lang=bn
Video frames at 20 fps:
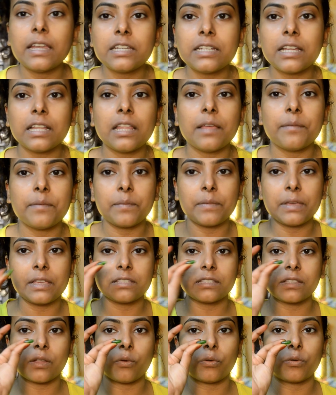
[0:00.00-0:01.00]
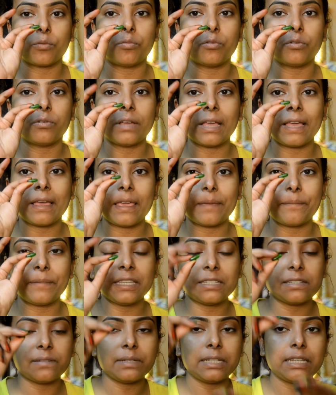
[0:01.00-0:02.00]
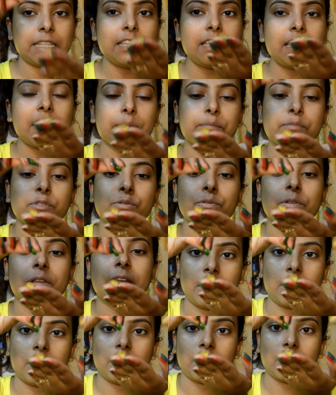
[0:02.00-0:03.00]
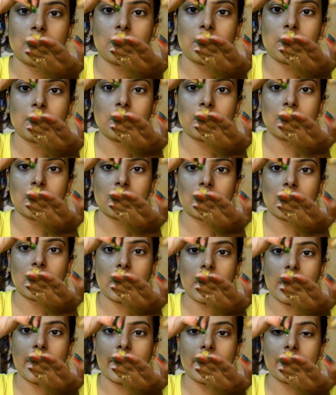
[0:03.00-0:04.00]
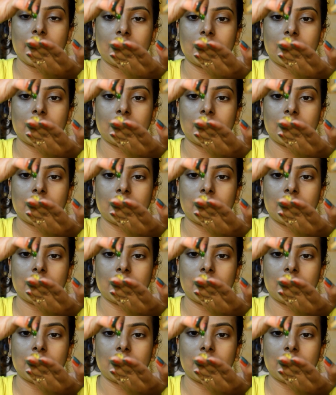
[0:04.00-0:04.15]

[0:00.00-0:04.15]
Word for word: সাথে আমি মিক্স করব ভিটামিন ই ক্যাপসুলের এক